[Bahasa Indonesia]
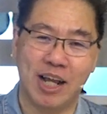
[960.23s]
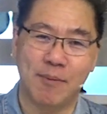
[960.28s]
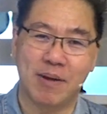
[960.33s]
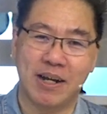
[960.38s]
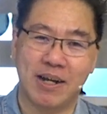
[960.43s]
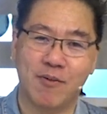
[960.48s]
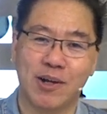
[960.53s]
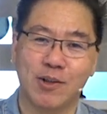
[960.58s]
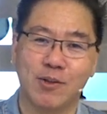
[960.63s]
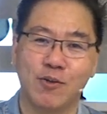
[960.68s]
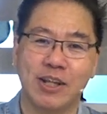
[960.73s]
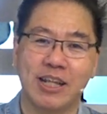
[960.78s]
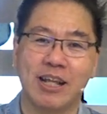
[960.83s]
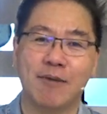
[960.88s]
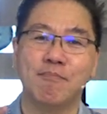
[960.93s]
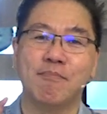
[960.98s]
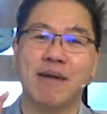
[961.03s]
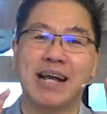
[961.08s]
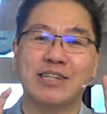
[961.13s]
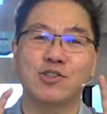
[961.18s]
pada waktu kita
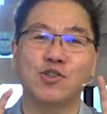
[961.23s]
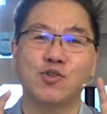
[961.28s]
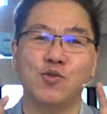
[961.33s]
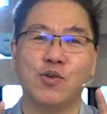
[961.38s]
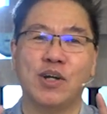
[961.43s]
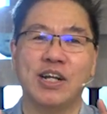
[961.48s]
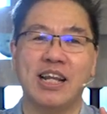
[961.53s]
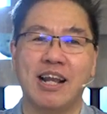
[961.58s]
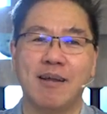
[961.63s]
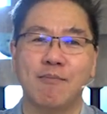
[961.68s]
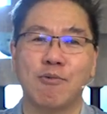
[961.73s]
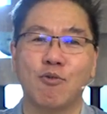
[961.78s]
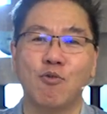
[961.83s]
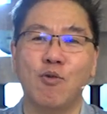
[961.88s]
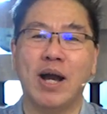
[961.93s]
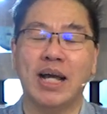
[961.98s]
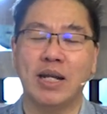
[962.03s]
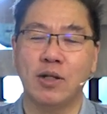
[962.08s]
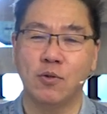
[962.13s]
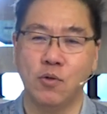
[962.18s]
masuk ke dalam ruangan